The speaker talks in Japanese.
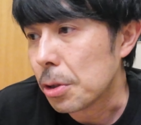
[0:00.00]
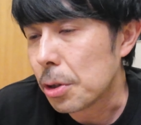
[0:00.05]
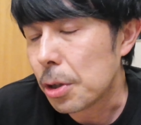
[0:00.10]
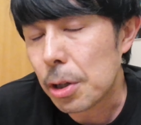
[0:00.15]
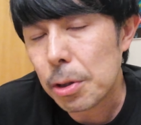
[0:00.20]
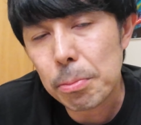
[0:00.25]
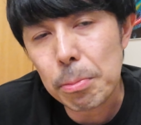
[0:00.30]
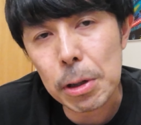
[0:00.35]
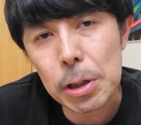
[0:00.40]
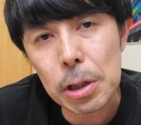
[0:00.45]

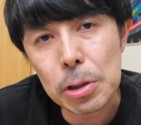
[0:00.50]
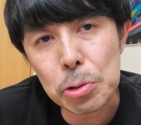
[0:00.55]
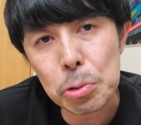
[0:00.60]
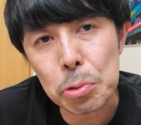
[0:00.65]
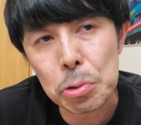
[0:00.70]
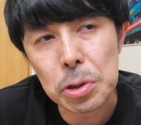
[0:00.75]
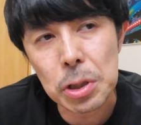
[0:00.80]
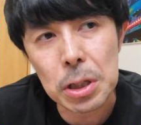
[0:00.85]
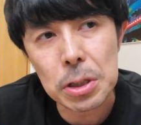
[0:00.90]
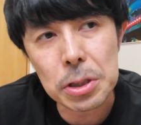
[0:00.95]
でまた
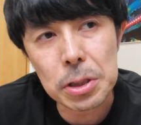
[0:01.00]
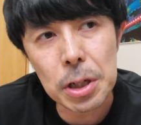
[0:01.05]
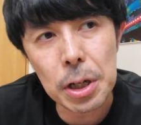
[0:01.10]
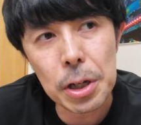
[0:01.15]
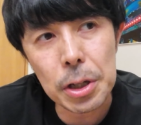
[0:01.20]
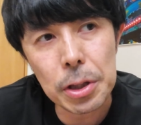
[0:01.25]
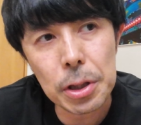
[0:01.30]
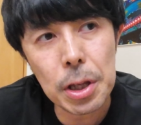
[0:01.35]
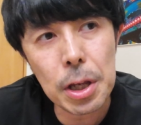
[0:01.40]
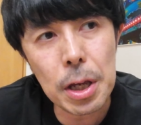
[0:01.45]
ちょっと差し
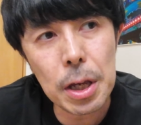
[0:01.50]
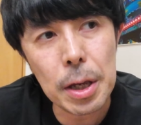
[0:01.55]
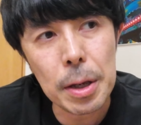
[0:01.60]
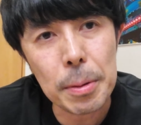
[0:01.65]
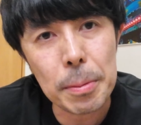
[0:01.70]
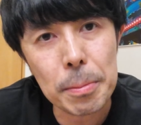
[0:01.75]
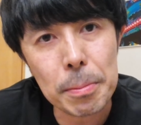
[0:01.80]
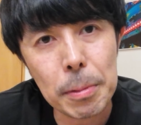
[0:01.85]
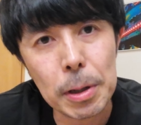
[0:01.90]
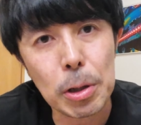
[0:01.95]
替え
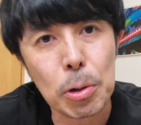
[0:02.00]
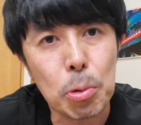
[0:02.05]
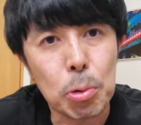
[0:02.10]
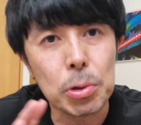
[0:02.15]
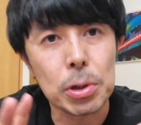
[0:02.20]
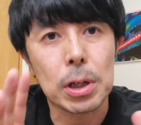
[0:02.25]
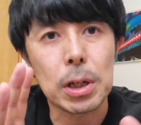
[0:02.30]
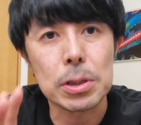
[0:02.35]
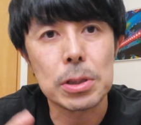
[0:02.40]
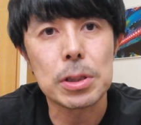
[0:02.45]
てまた
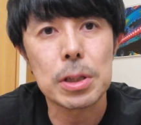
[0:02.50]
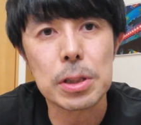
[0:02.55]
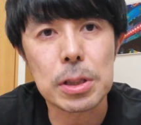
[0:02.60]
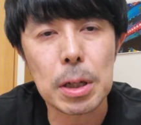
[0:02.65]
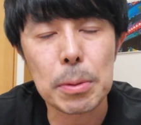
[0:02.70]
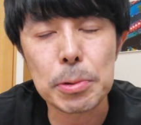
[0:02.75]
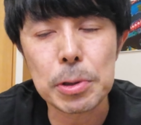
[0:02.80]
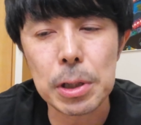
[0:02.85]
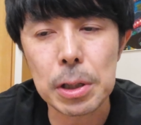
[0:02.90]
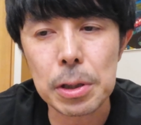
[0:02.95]
こういう感じで
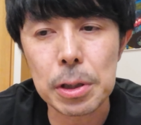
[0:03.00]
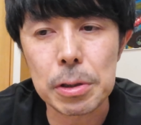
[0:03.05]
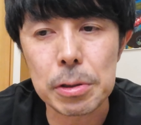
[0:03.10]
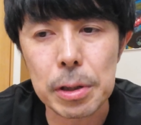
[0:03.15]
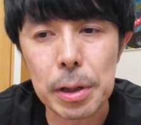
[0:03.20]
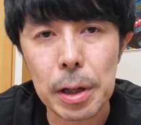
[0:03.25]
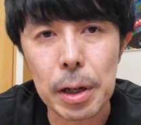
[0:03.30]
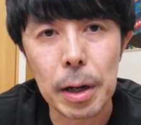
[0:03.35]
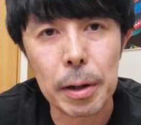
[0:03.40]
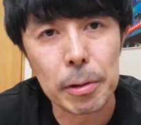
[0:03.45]
サブチャンネル
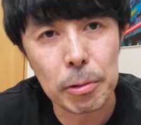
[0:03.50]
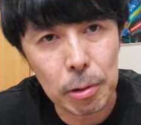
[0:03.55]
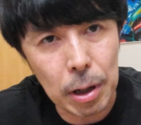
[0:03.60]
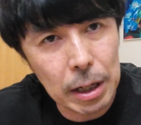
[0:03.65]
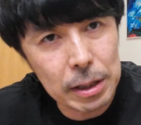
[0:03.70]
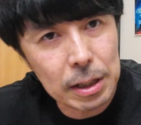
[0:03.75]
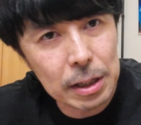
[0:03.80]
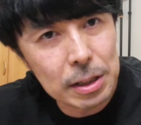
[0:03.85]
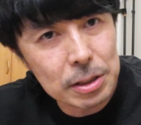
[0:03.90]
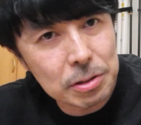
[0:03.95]
であの
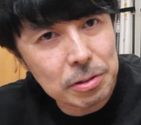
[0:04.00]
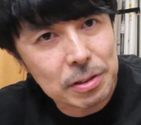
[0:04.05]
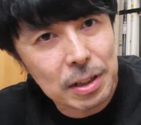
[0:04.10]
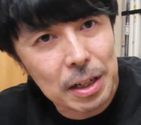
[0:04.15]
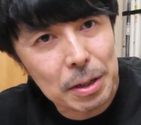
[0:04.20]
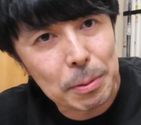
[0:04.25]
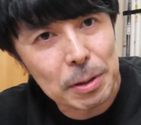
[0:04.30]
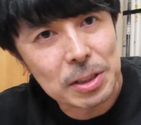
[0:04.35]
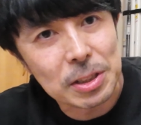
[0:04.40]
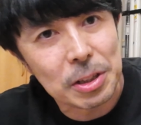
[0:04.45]
新しく
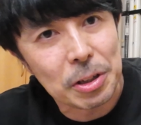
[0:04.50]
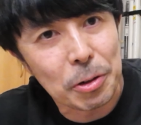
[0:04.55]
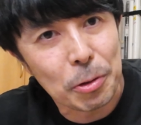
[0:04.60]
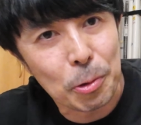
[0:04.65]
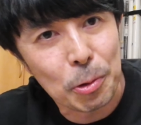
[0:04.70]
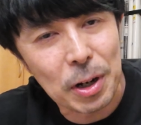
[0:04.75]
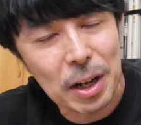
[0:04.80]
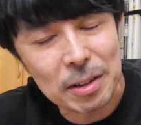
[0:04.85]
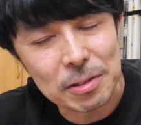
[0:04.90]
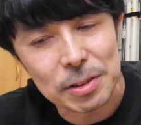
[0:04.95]
なりましたよ
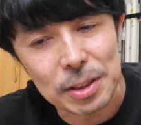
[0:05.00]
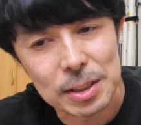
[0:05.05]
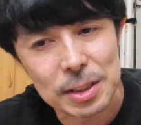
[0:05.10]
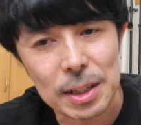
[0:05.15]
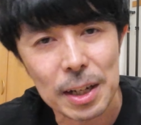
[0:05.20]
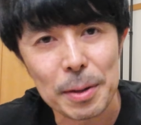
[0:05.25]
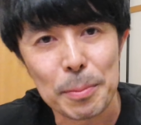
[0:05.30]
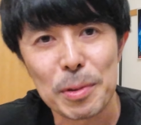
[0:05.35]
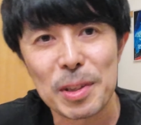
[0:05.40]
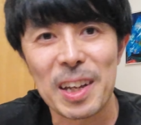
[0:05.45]
ご覧くだ
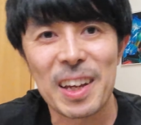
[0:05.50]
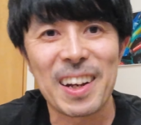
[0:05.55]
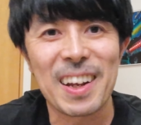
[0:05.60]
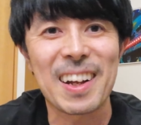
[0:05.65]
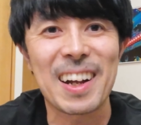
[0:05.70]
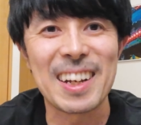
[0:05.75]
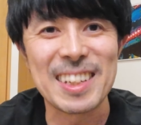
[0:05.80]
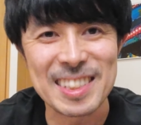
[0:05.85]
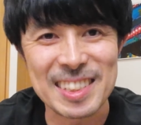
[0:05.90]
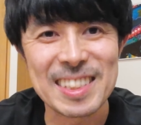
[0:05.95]
さいみたいな
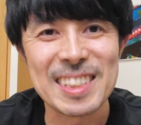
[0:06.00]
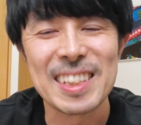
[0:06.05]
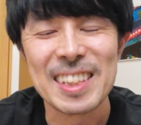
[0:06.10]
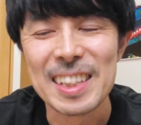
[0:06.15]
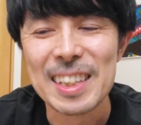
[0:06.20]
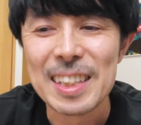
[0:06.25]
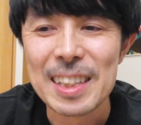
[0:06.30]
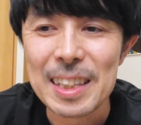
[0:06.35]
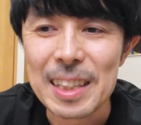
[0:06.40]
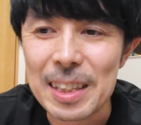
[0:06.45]
感じ
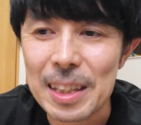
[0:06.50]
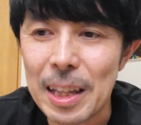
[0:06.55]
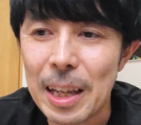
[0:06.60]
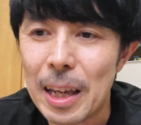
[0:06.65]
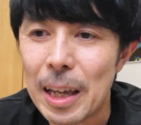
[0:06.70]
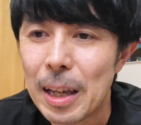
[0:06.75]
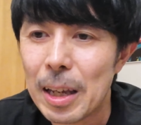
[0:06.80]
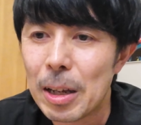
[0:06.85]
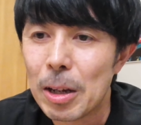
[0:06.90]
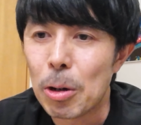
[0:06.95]

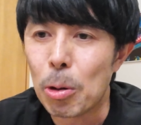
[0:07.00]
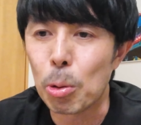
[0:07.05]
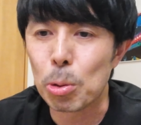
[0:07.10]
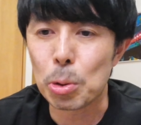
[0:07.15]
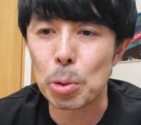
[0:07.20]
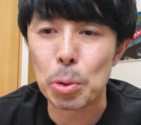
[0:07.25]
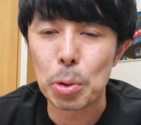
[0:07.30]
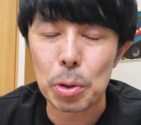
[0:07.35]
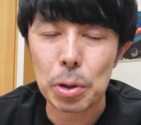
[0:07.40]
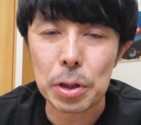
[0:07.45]
でお
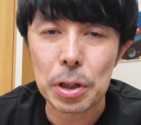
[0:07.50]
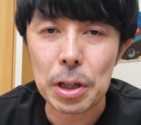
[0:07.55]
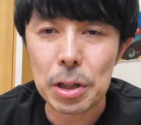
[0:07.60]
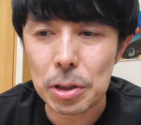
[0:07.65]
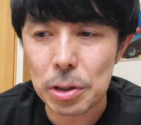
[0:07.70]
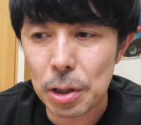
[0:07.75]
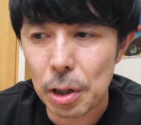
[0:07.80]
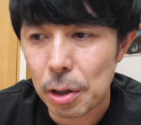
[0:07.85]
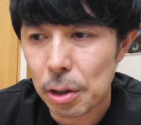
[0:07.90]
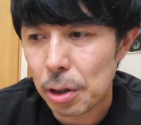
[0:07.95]
届けで
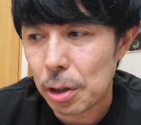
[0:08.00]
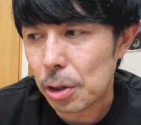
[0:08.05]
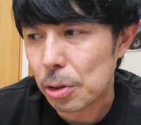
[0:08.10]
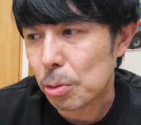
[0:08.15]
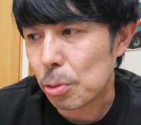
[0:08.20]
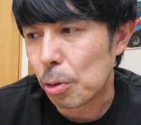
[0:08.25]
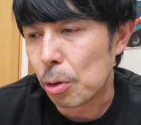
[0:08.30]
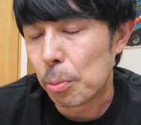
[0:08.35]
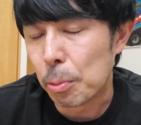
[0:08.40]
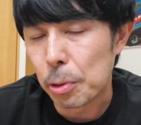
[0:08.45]
きたらな
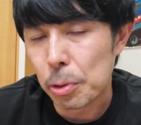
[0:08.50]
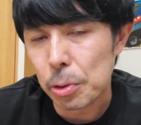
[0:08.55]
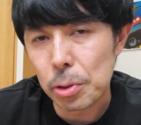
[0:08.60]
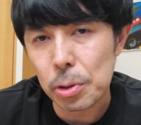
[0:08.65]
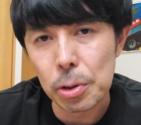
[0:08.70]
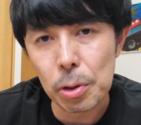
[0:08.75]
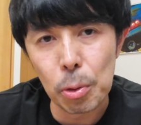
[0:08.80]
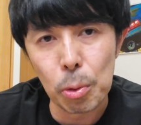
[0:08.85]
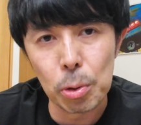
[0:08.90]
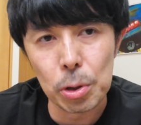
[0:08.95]
と思っ
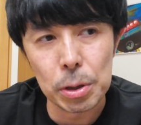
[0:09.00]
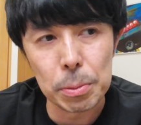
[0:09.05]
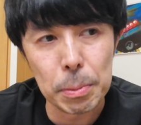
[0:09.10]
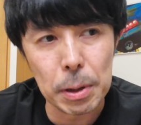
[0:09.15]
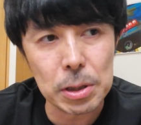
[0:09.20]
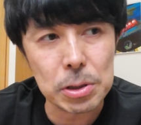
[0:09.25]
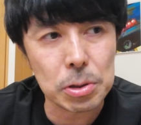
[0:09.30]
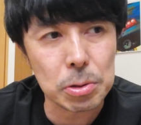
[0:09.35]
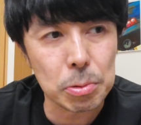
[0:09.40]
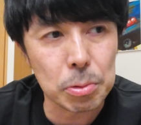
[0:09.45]
ており
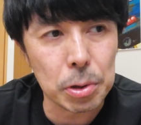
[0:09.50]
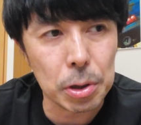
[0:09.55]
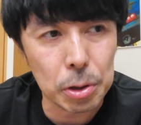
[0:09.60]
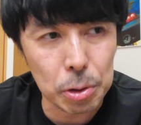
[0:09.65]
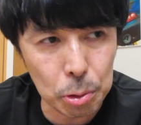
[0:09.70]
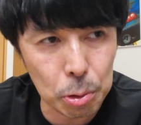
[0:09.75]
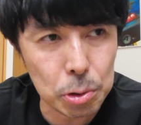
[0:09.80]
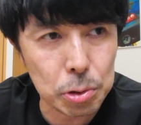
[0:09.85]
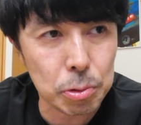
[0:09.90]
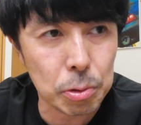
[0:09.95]
ますので
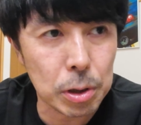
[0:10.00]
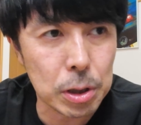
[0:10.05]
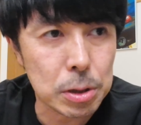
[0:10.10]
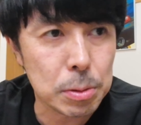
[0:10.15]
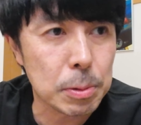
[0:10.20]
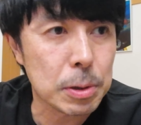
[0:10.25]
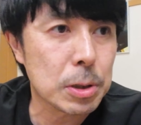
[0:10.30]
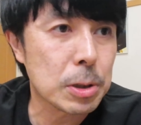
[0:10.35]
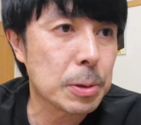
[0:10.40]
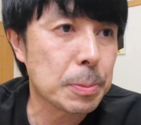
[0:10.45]
よろしくお願い
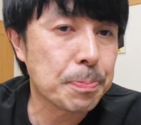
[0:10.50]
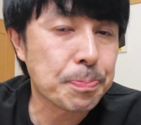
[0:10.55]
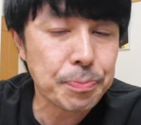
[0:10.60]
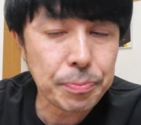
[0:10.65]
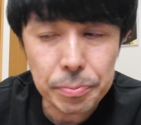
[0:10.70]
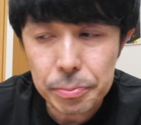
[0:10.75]
します